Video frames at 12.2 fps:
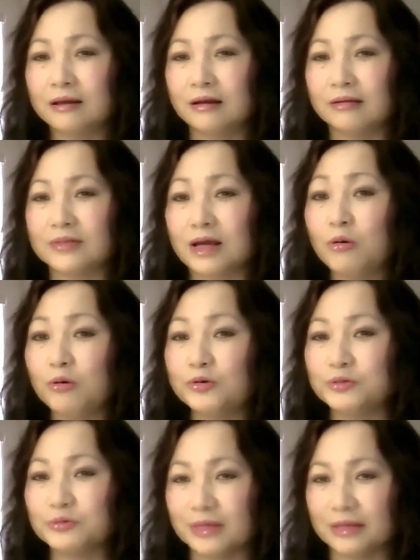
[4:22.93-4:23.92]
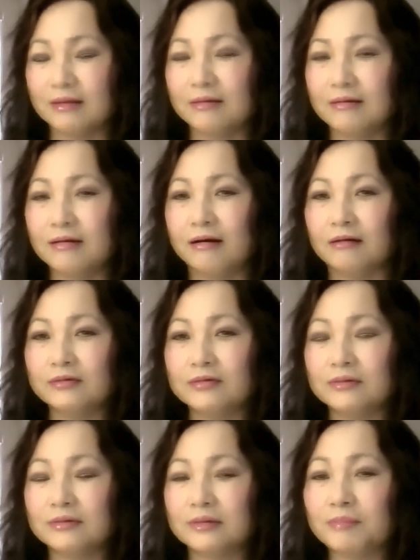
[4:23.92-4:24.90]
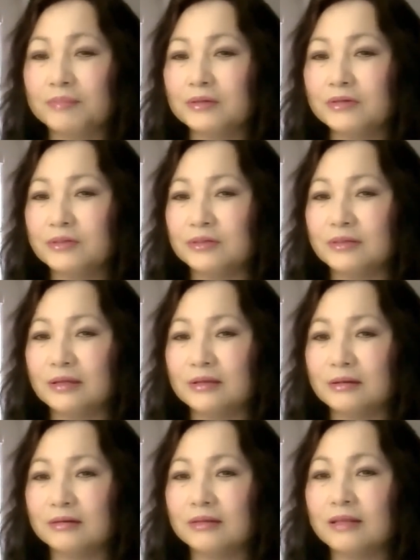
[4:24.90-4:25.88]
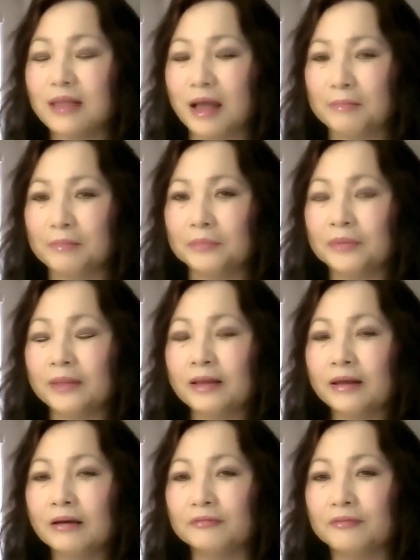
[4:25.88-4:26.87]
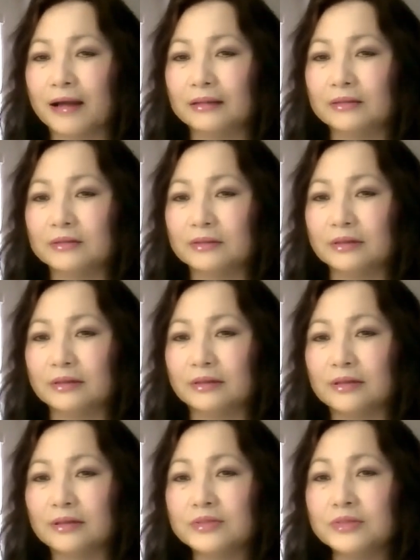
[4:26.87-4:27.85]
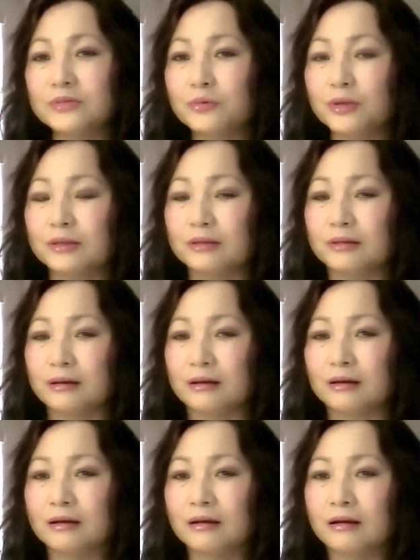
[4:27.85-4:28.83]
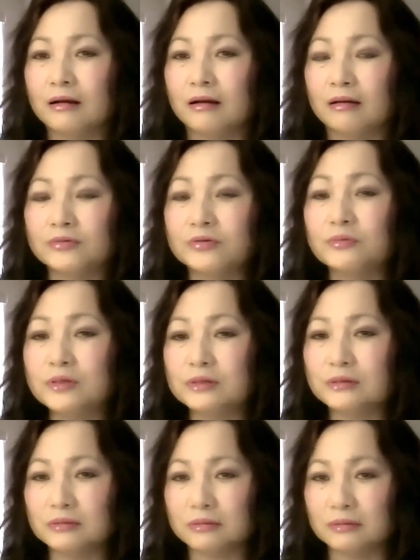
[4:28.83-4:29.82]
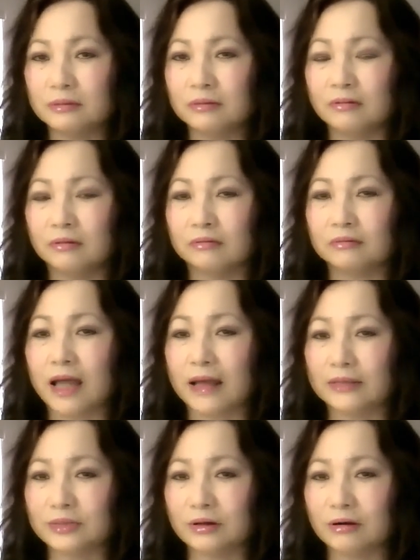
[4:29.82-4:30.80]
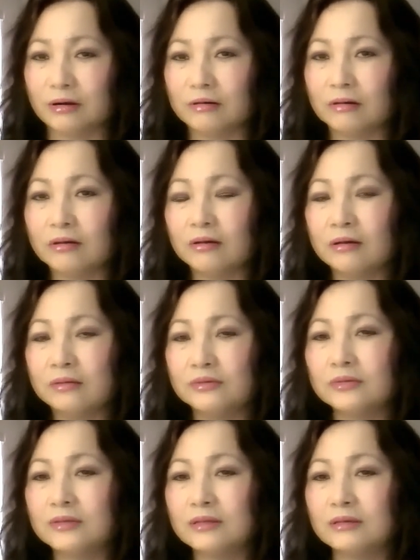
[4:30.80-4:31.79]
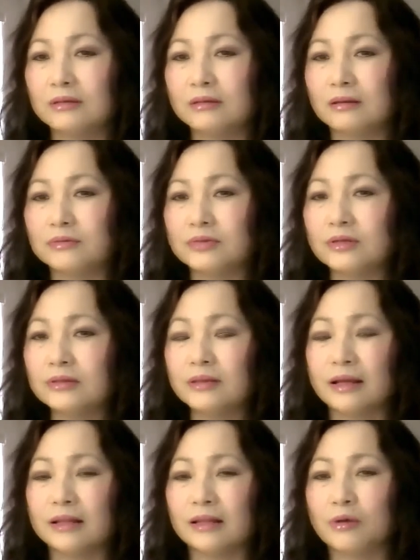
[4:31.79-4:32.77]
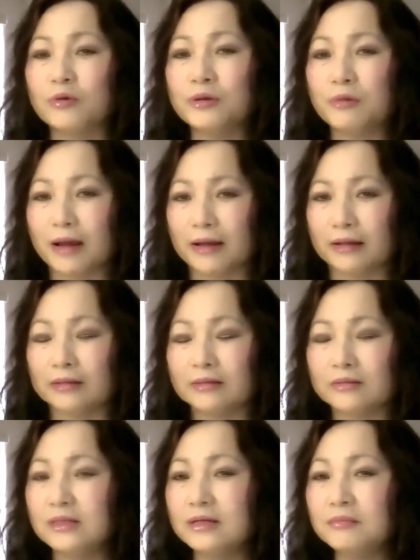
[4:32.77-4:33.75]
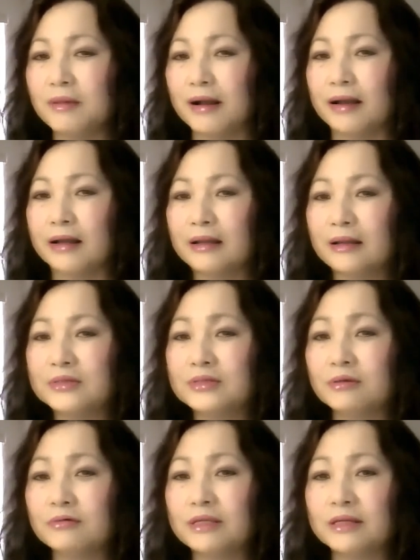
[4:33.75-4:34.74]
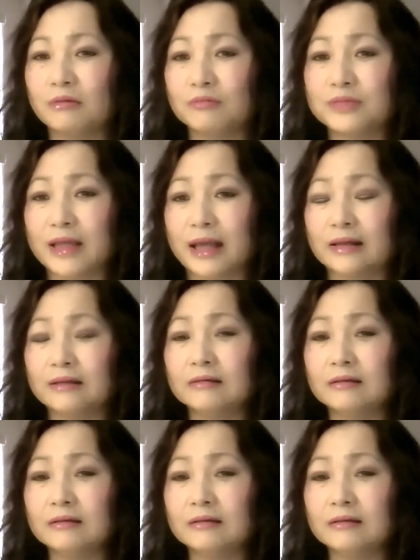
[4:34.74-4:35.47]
xã hội chủ nghĩa ở khắp nơi trên thế giới đến thăm và được ờ, chính quyền ờ, ờ, trung ương tài trợ cho nên là, là rất là là huy hoàng nhưng mà sau khi cộng sản